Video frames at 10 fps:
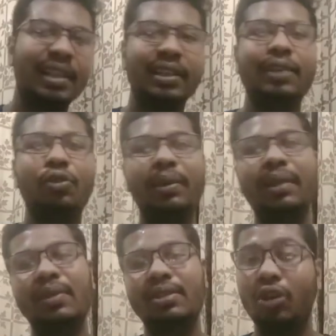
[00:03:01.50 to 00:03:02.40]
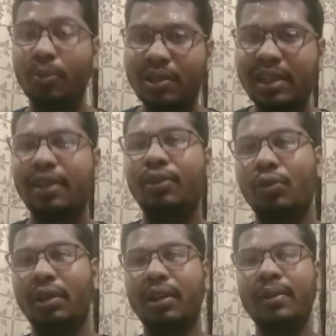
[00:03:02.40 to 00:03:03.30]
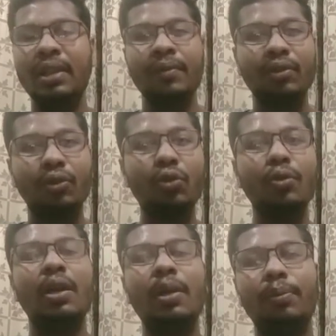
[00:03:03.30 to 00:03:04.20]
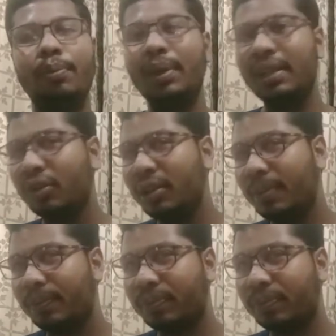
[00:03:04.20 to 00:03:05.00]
सेक्टर है वो भी स्टॉप हो जाएगा ग्रो करना तो बिल्कुल